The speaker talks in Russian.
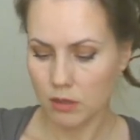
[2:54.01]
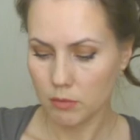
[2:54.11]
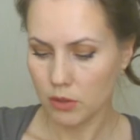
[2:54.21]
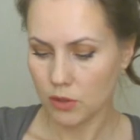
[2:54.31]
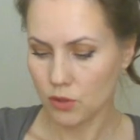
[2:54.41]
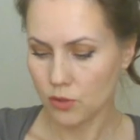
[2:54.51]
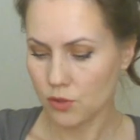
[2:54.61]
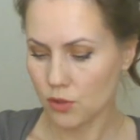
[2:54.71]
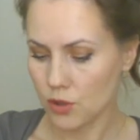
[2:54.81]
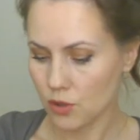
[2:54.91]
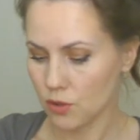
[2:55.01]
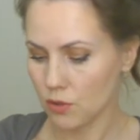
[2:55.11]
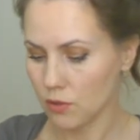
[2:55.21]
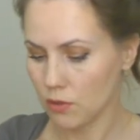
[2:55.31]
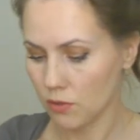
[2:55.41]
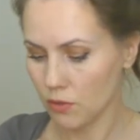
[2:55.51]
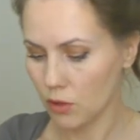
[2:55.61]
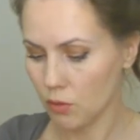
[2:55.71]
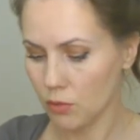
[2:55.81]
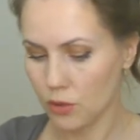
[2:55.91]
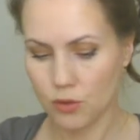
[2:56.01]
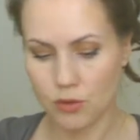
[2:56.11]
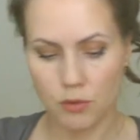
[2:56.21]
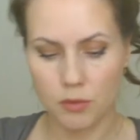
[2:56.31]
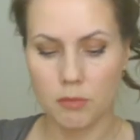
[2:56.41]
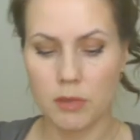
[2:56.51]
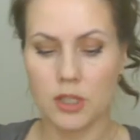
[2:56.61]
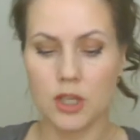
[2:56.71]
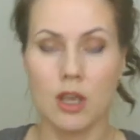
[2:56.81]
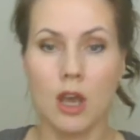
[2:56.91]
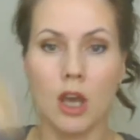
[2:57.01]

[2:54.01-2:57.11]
Положу сейчас ее в коробочку, чтобы не пачкать.